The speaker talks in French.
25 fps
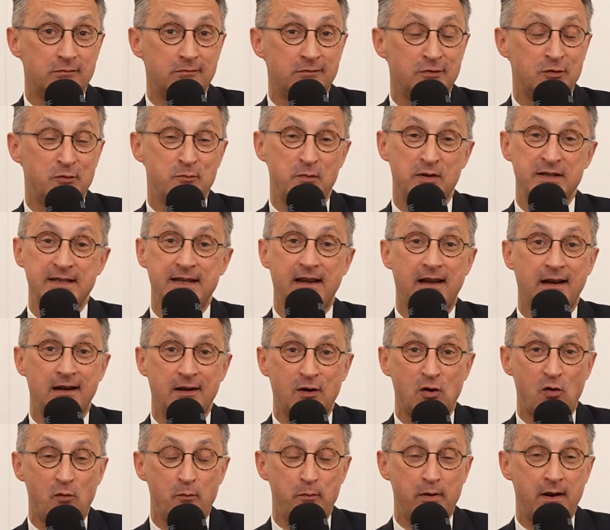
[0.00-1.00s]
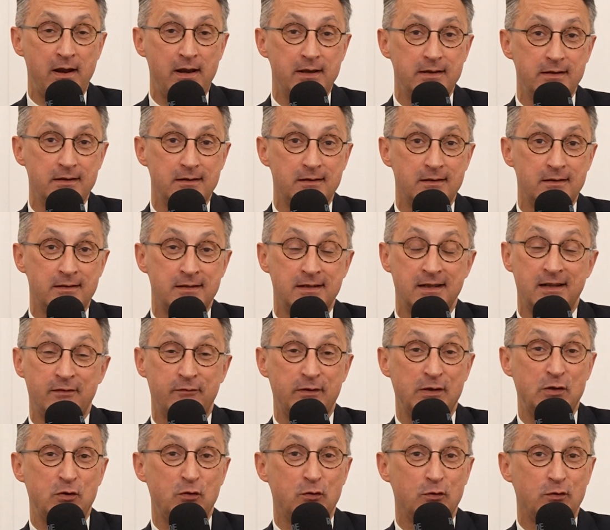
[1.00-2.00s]
Je m'en sers à la campagne, c'est la
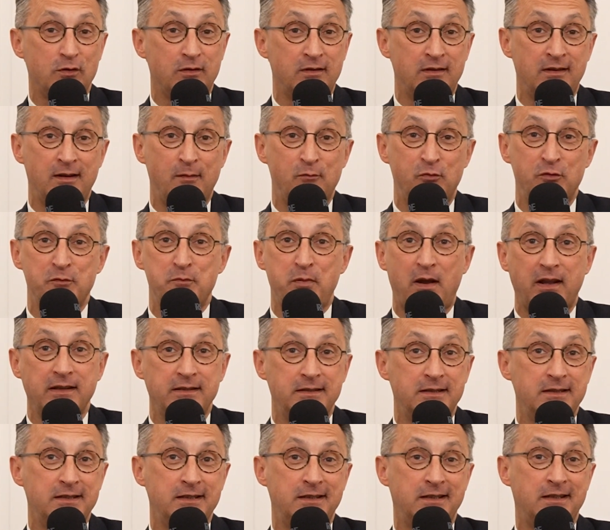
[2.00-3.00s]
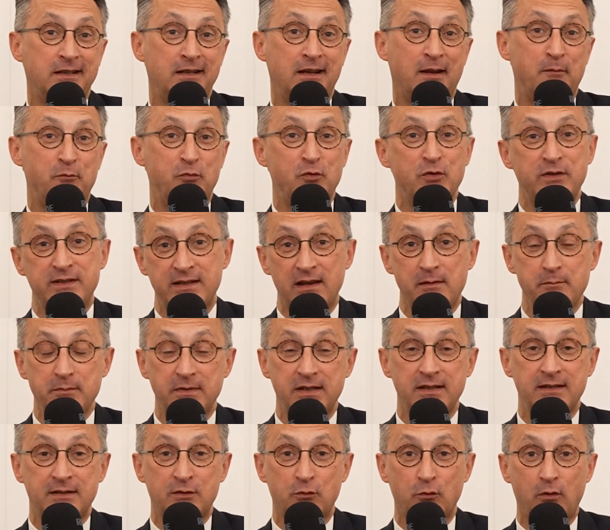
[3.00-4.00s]
voiture la plus pratique, la plus simple
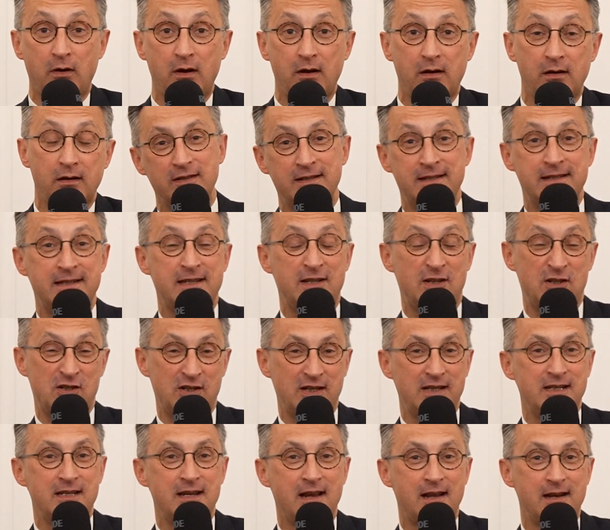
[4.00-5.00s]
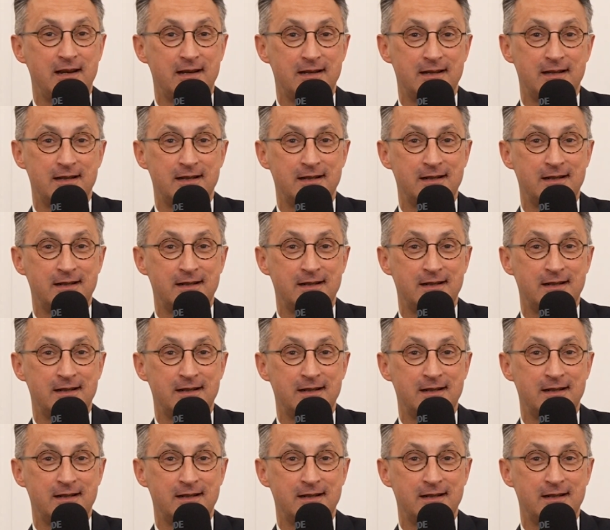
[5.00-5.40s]
qui soit, et c'est génial.